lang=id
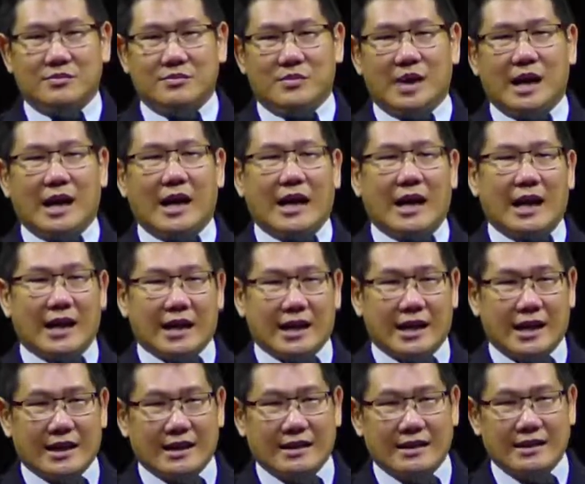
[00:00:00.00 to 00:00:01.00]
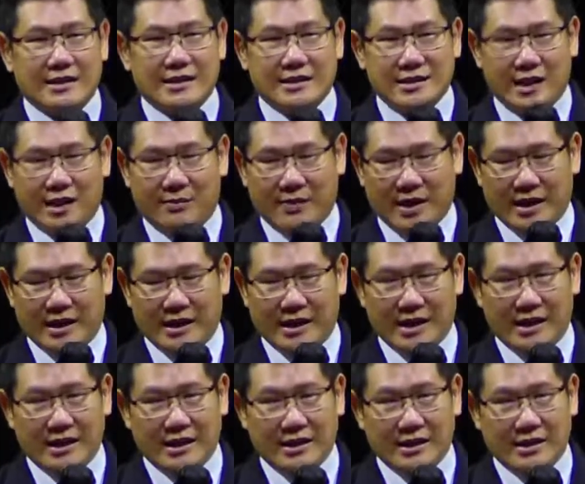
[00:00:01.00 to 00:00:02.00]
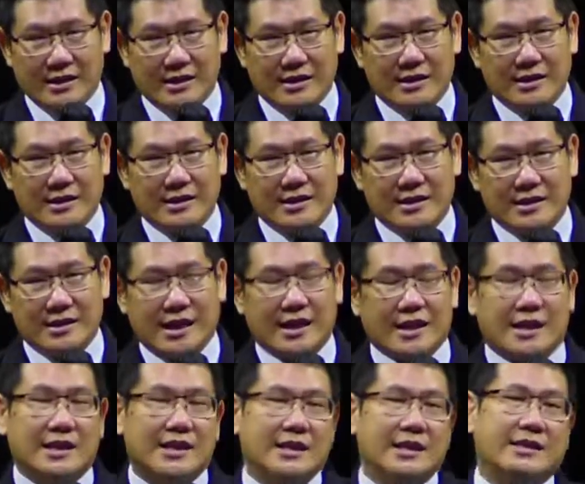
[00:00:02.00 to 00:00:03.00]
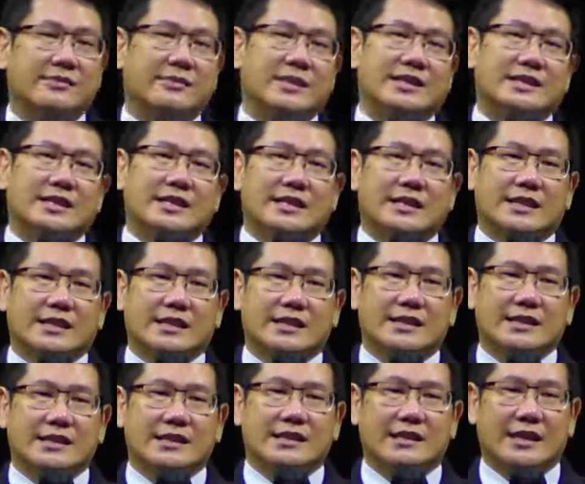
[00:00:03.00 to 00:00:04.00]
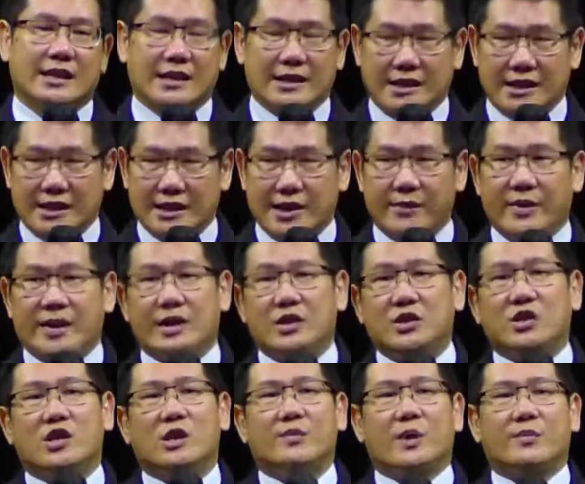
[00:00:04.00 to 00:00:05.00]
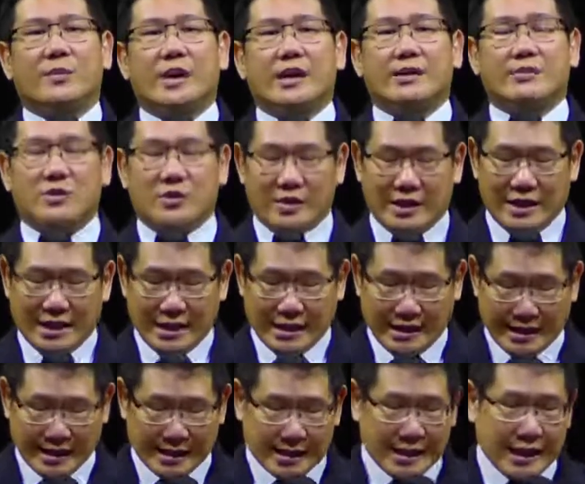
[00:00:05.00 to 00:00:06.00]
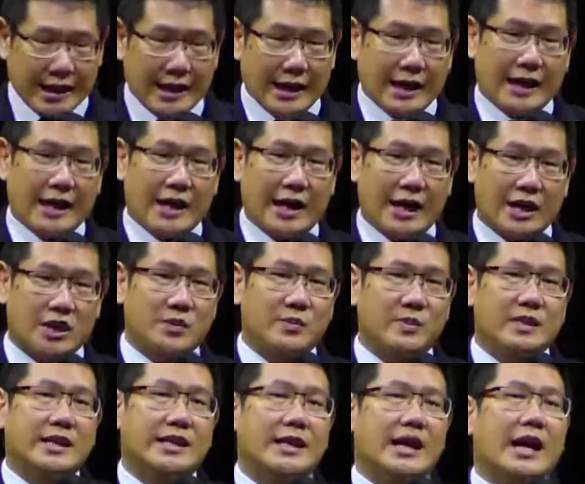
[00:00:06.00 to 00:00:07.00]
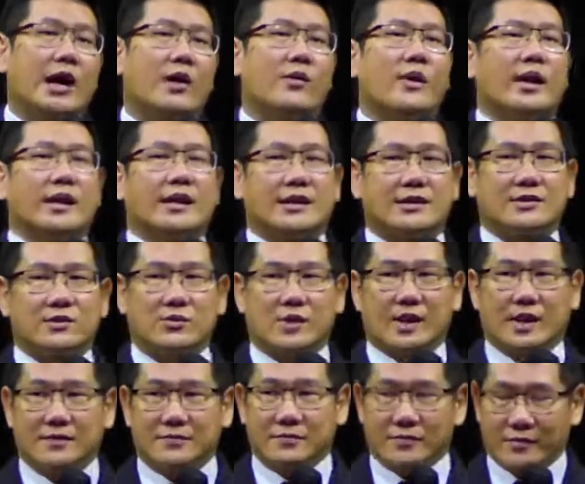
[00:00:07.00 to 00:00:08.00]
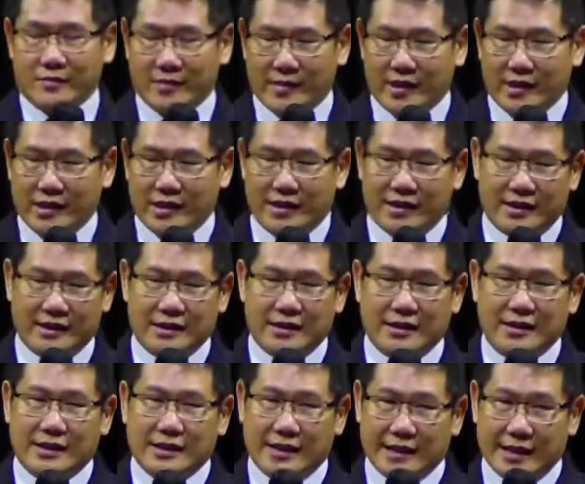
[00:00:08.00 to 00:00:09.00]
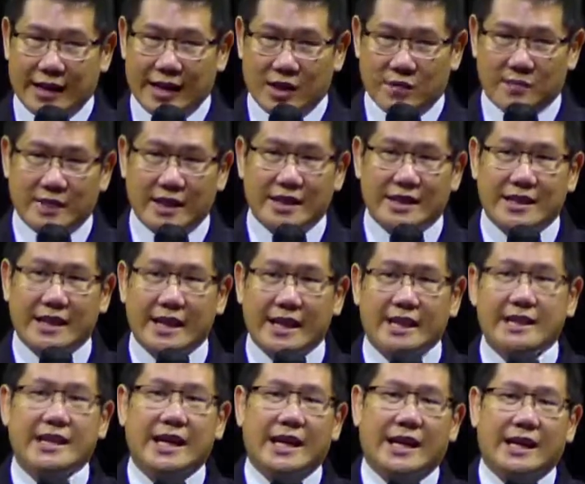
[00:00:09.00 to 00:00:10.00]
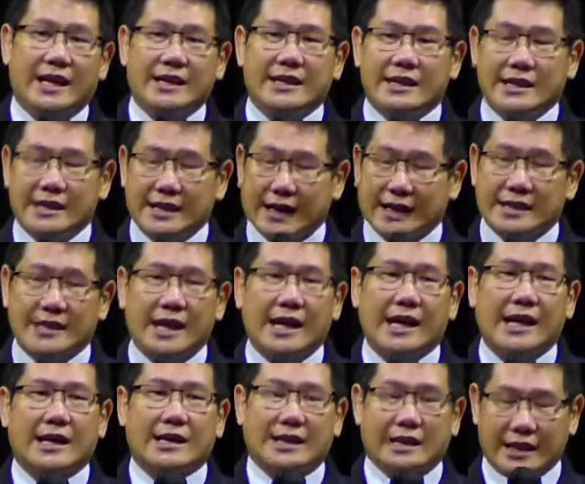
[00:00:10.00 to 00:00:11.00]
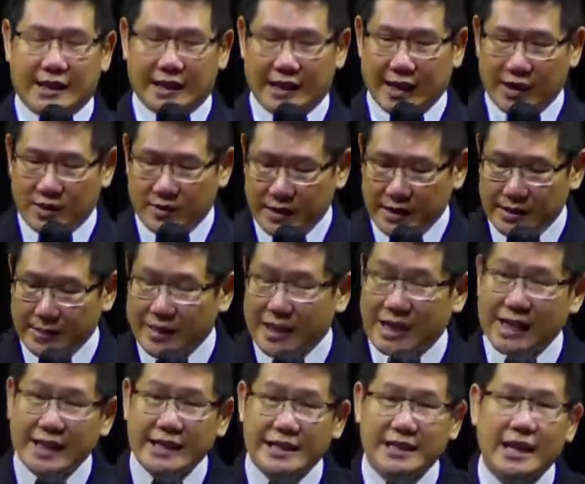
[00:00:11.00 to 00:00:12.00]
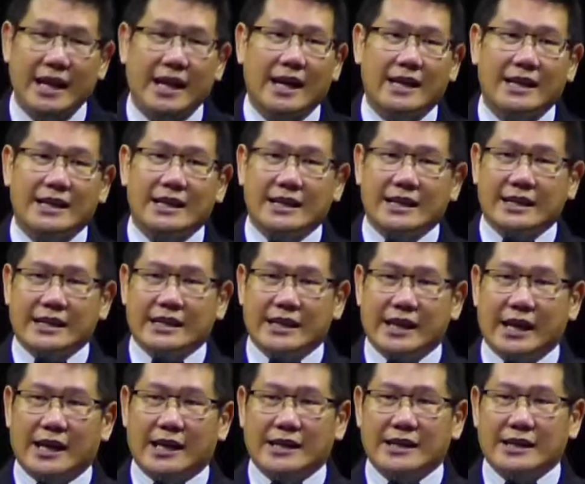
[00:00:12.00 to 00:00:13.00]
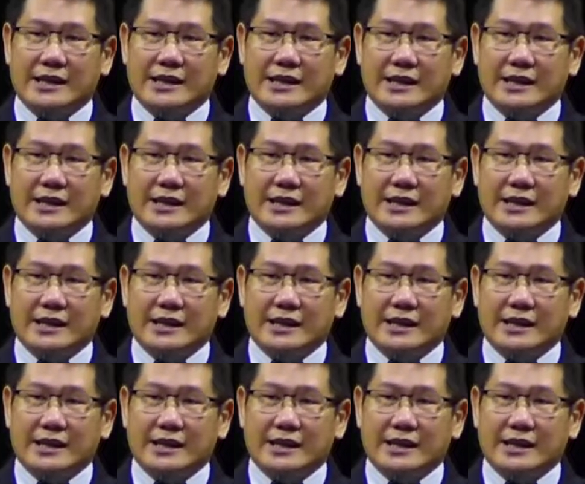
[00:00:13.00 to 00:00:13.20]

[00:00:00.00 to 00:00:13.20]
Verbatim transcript: mengalahkan daripada strategi iblis ini. Ya. Demikian juga Bapak Ibu, kita harus menjadi hawa yang kedua. Ya. Kita harus menjadi gereja yang tahan. Kita harus menjadi gereja yang